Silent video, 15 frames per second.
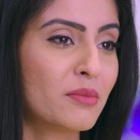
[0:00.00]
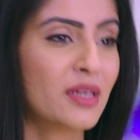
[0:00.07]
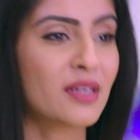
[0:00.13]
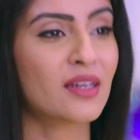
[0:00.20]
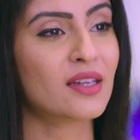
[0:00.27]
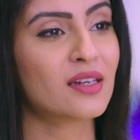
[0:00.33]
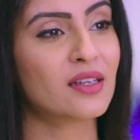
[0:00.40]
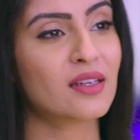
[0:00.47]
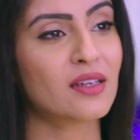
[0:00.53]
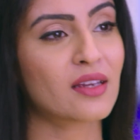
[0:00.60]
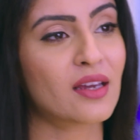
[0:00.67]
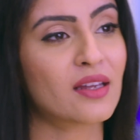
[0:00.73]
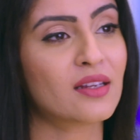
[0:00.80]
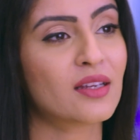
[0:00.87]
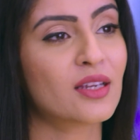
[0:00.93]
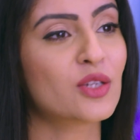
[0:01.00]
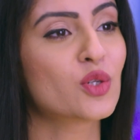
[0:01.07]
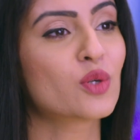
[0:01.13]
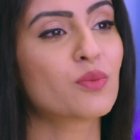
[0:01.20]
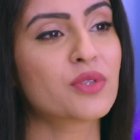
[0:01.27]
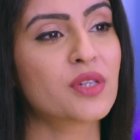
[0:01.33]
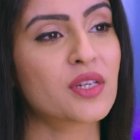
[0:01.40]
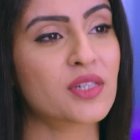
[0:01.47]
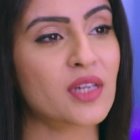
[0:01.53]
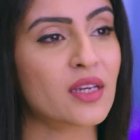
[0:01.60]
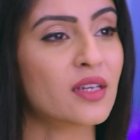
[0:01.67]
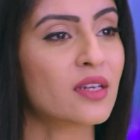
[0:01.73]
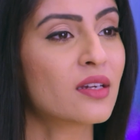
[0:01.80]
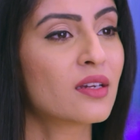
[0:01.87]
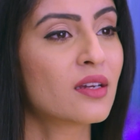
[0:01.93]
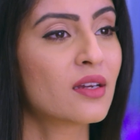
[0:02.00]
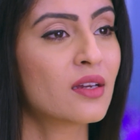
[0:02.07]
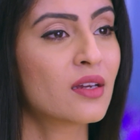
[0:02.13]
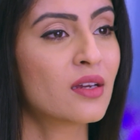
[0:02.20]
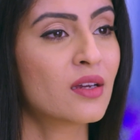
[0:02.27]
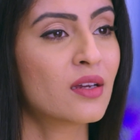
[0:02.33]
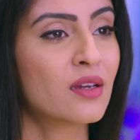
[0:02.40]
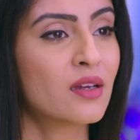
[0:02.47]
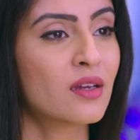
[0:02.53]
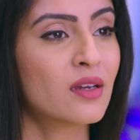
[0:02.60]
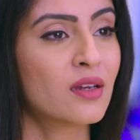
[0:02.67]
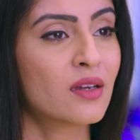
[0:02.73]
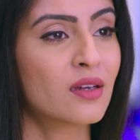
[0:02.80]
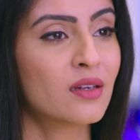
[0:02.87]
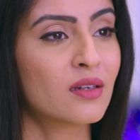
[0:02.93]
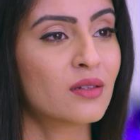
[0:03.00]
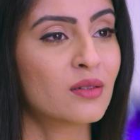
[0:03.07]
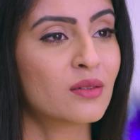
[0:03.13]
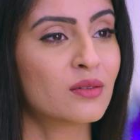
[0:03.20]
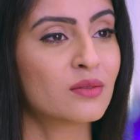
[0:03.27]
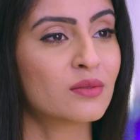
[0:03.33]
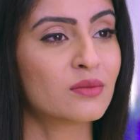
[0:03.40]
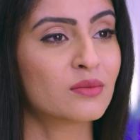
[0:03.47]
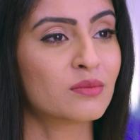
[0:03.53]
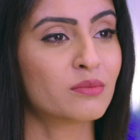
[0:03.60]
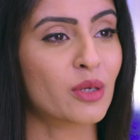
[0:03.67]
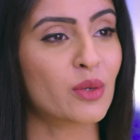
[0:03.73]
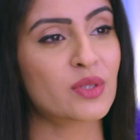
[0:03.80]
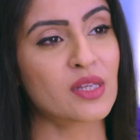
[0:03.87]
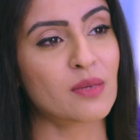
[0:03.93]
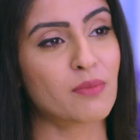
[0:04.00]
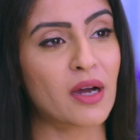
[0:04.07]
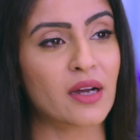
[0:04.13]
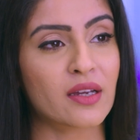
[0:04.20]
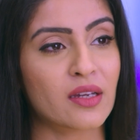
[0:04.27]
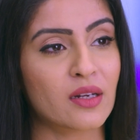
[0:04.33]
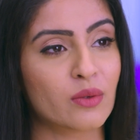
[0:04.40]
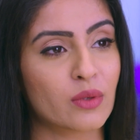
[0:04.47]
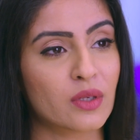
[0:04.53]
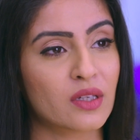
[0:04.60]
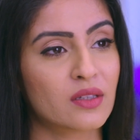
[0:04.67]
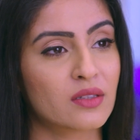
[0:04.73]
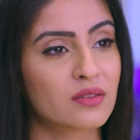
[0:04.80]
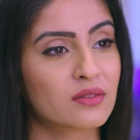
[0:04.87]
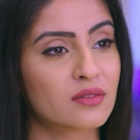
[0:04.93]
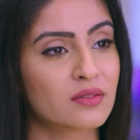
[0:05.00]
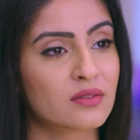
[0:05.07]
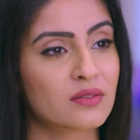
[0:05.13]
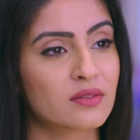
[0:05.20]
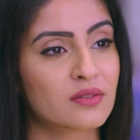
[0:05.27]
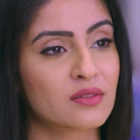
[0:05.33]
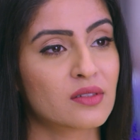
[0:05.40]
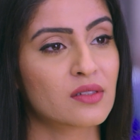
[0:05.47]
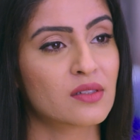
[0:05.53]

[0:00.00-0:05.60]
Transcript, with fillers: ฉันไม่ได้พูดว่าฉันจะได้ในสิ่งที่ฉันต้องการ แต่ถ้าคนสองคนเกิดมาเพื่อกัน